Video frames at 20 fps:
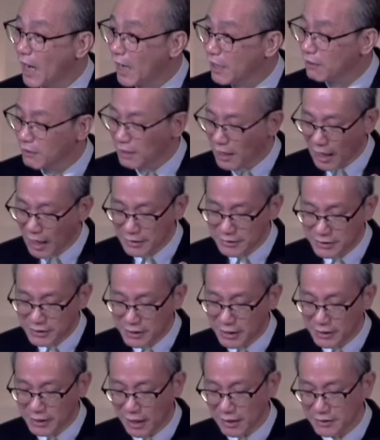你还要
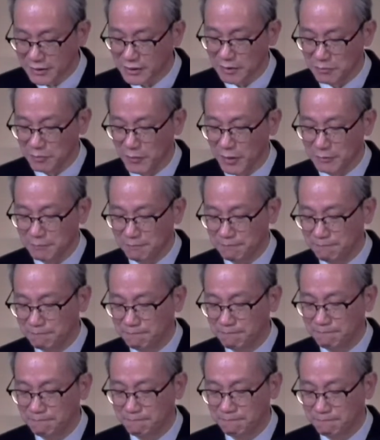感谢他什
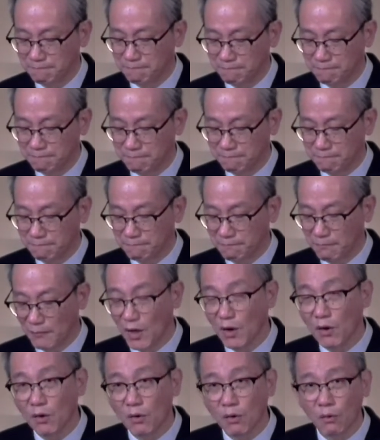
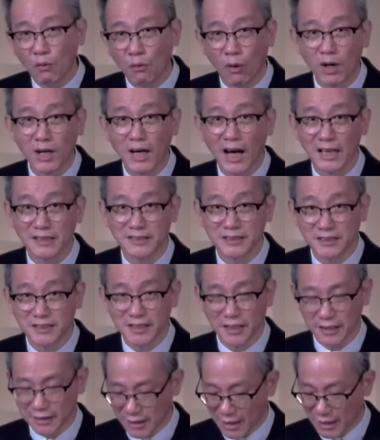么？”我感
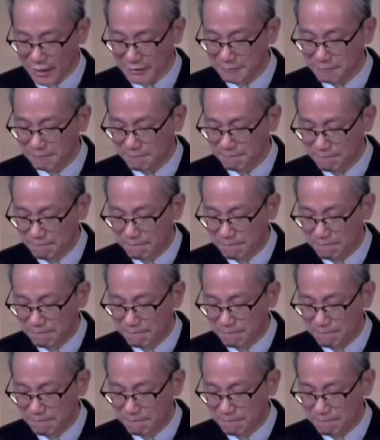谢他。